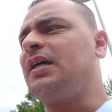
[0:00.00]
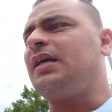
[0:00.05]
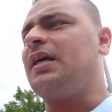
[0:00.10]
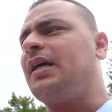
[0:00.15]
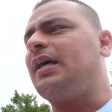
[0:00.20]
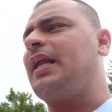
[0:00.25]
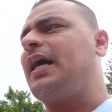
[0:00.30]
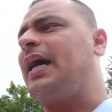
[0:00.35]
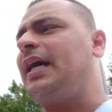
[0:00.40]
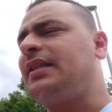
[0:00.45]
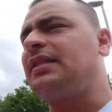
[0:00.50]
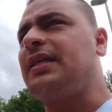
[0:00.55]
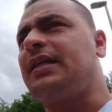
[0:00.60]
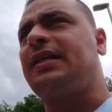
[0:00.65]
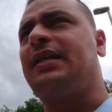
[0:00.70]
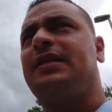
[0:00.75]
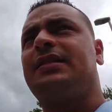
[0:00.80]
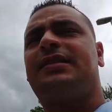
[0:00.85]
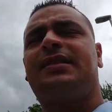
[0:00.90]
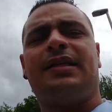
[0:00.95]
انا حتى
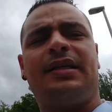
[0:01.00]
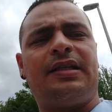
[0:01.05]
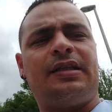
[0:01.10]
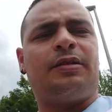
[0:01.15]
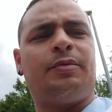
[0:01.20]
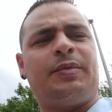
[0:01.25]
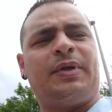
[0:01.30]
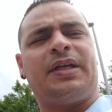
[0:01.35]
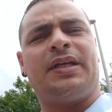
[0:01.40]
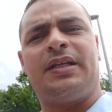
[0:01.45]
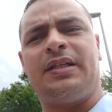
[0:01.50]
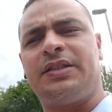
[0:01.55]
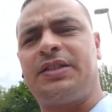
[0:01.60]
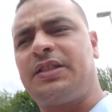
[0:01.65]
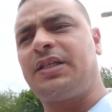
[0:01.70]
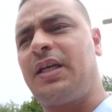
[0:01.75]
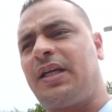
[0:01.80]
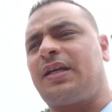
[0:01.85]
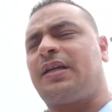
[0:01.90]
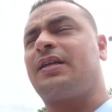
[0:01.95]
كي انسان يتمنى لي
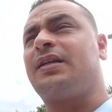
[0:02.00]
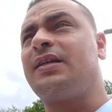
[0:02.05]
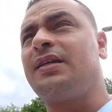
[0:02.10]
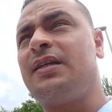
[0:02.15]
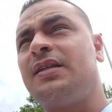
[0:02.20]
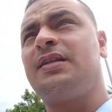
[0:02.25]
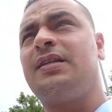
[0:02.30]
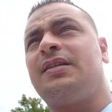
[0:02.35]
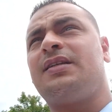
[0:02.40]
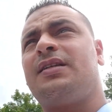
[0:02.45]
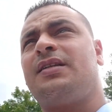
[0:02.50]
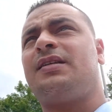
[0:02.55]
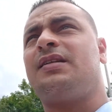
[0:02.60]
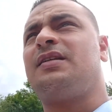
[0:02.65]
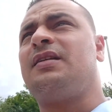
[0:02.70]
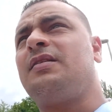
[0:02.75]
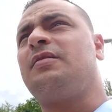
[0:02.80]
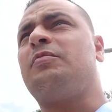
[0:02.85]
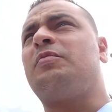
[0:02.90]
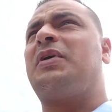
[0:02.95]
الشر
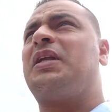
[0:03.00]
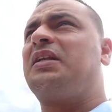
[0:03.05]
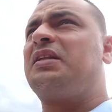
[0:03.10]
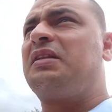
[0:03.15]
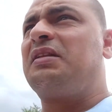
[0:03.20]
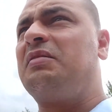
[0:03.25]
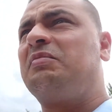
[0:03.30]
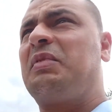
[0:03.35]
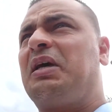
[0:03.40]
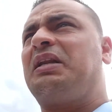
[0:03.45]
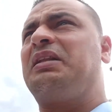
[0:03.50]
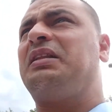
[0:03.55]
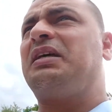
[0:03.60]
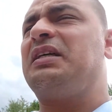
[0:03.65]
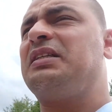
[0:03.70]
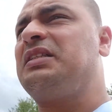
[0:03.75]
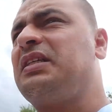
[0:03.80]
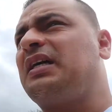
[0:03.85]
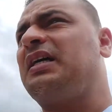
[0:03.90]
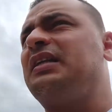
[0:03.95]
ما
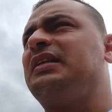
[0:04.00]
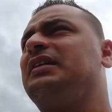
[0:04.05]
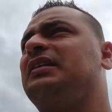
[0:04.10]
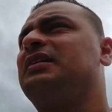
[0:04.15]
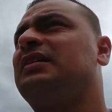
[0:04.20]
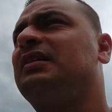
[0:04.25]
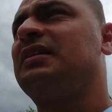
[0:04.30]
ندعيش عليه